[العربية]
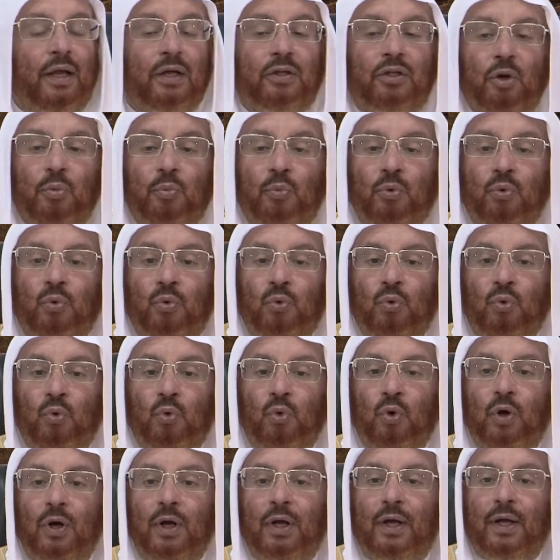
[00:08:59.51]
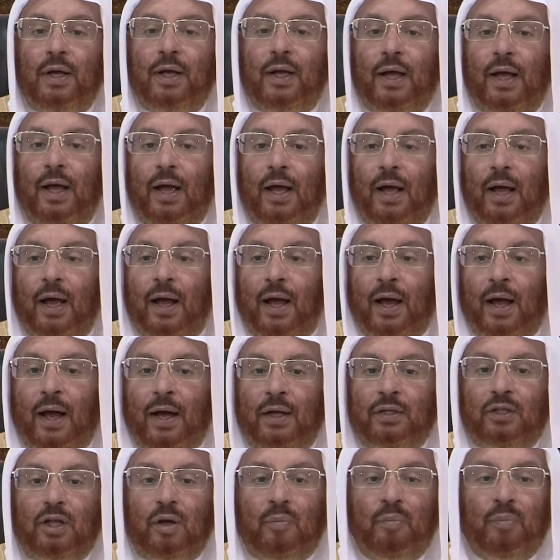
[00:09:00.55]
ندبوا
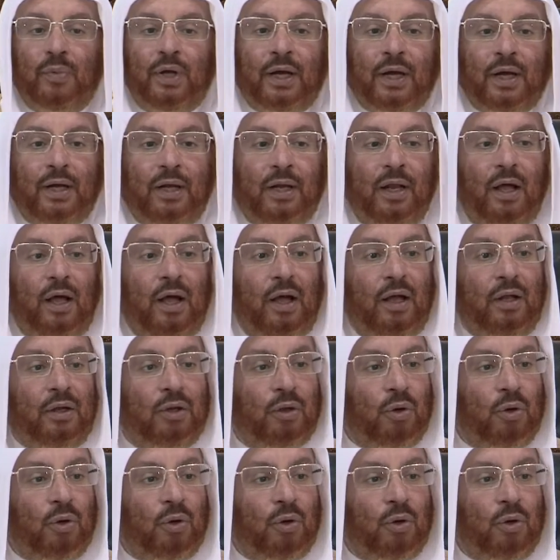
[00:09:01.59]
عدم اعلان